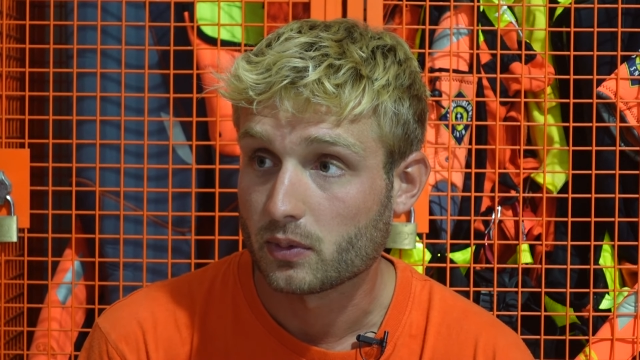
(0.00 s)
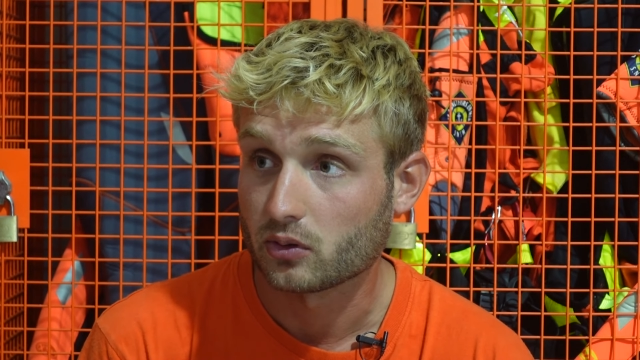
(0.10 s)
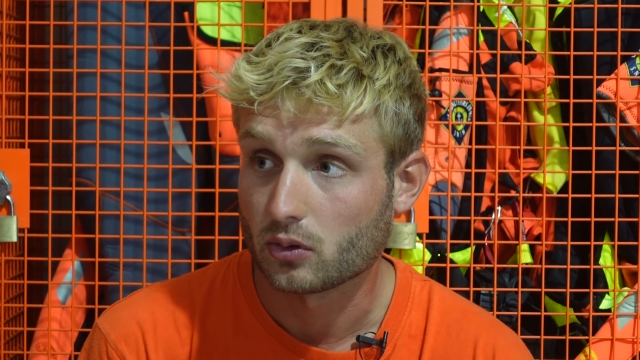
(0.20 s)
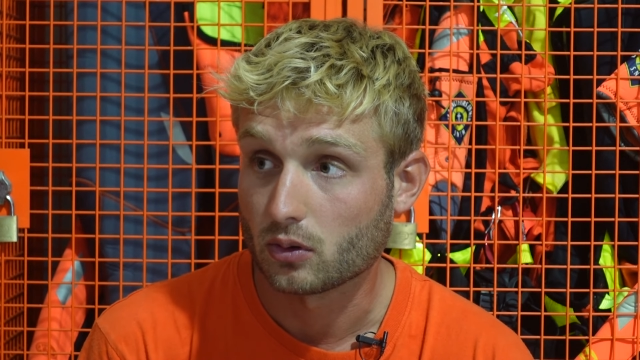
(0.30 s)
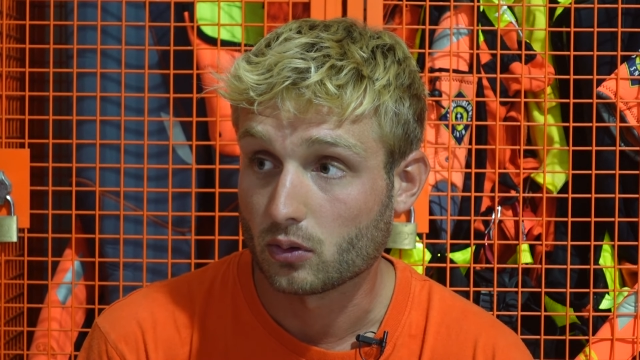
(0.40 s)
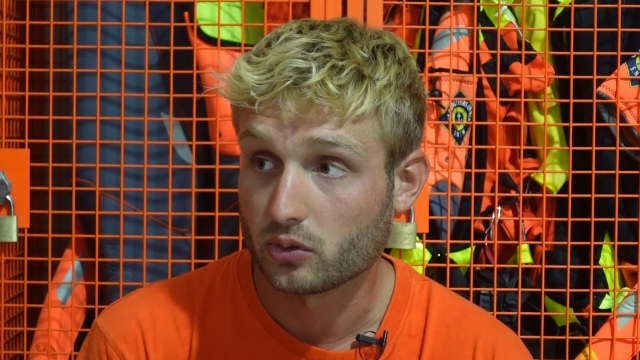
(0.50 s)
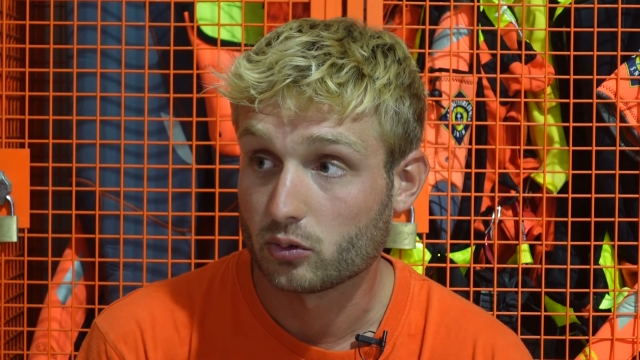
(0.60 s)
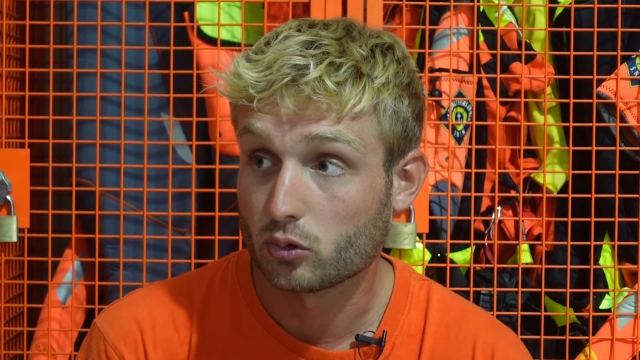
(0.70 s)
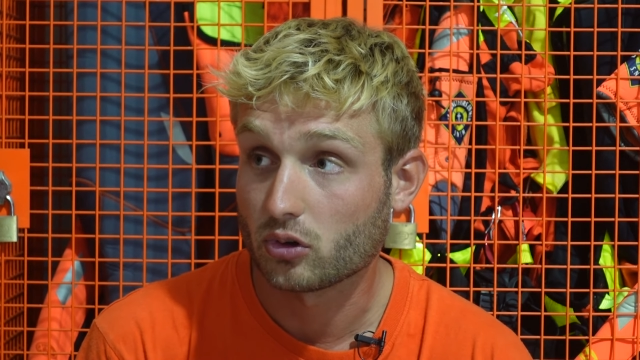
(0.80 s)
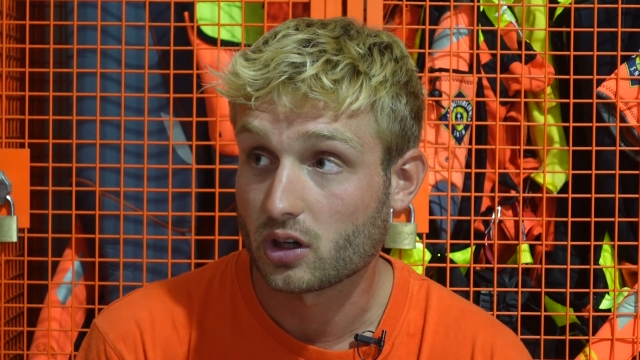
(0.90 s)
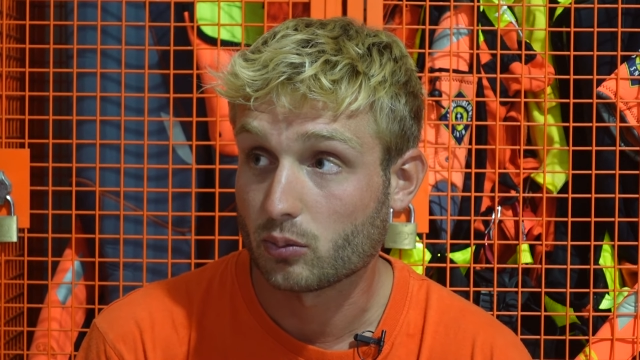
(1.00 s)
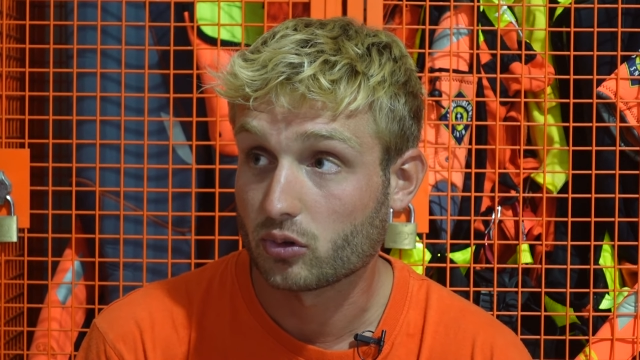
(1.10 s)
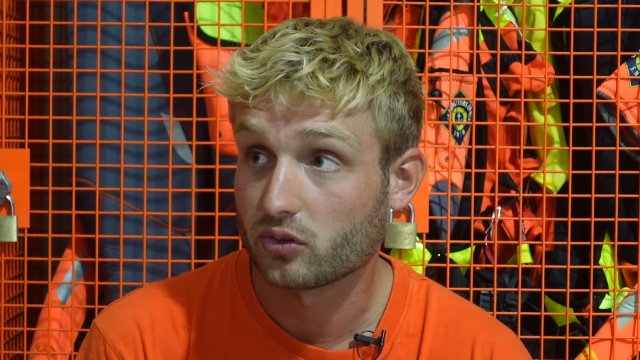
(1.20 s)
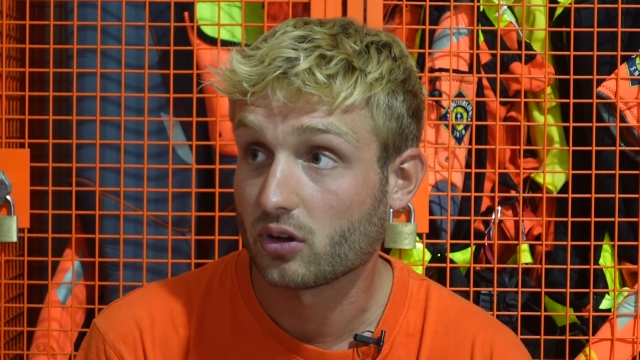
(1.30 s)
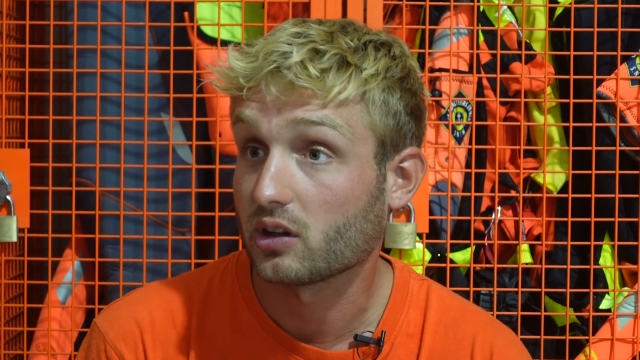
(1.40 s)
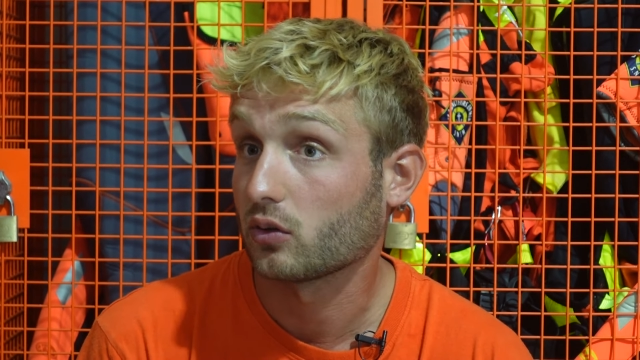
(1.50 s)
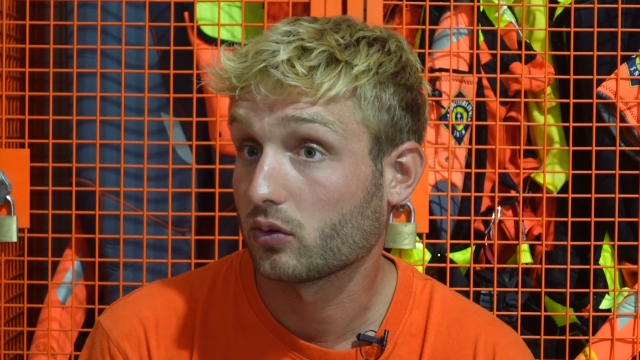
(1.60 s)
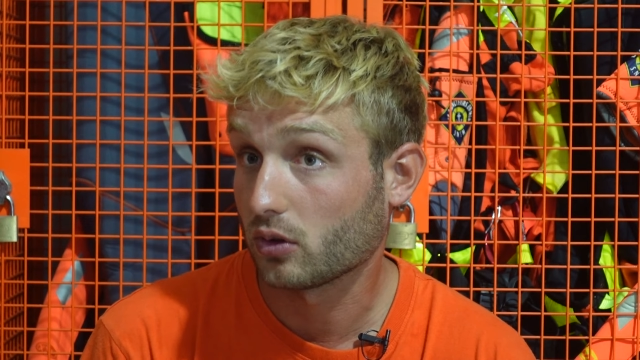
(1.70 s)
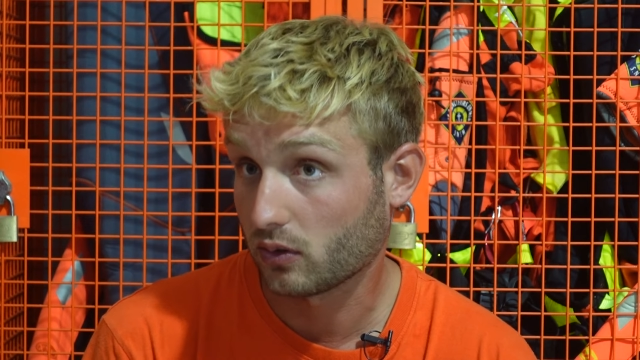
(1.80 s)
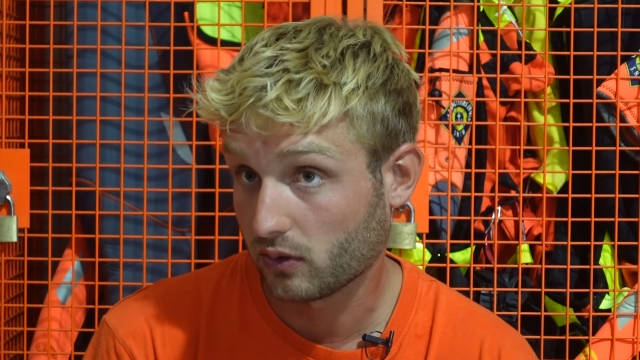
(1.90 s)
Parce qu'on dit toujours qu'un bon sauveteur est un
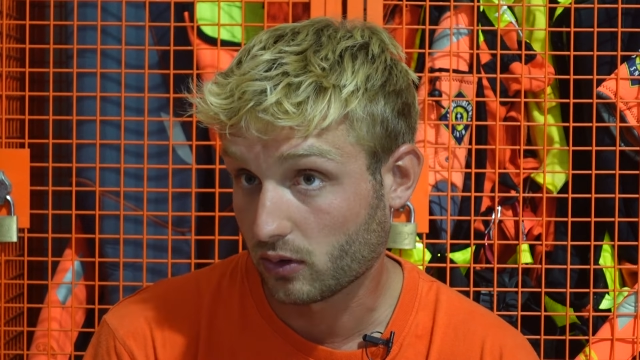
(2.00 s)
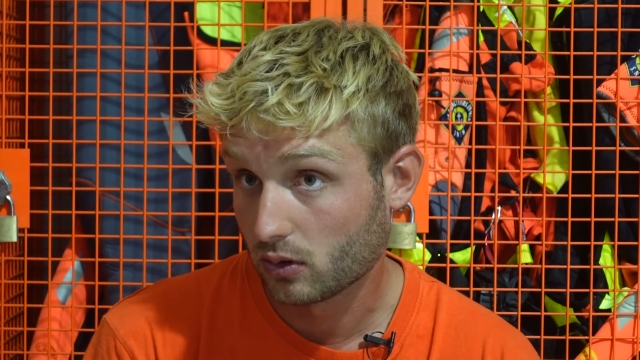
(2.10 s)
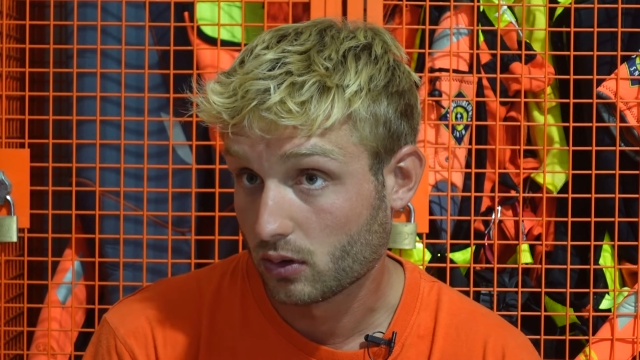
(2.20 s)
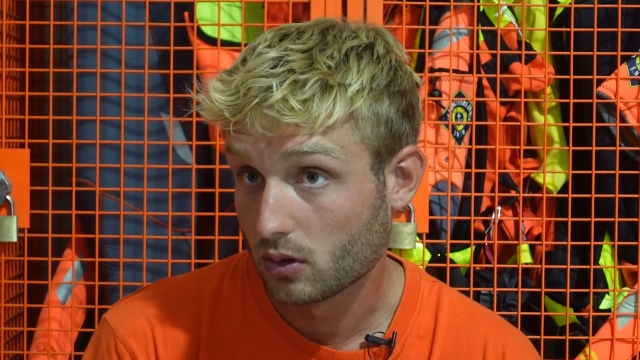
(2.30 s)
sauveteur vivant.